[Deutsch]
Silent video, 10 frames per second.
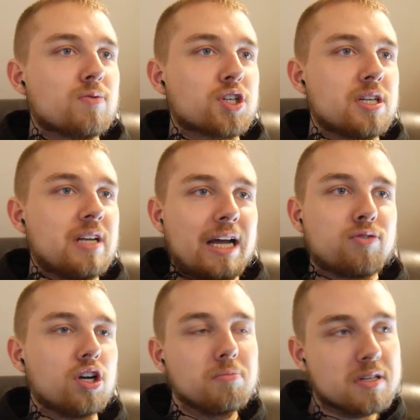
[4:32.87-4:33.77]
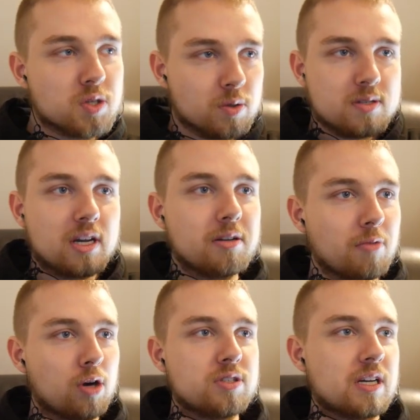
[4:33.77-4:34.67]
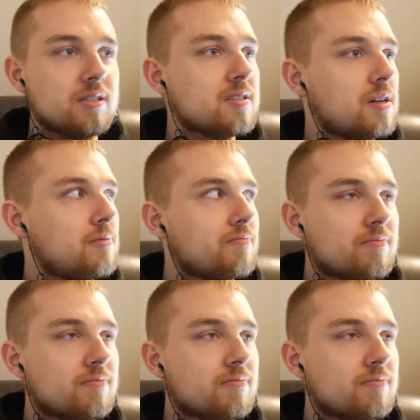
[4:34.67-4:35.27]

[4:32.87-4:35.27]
wird wahrscheinlich eine Einfolgenmission sein auf dieser Insel.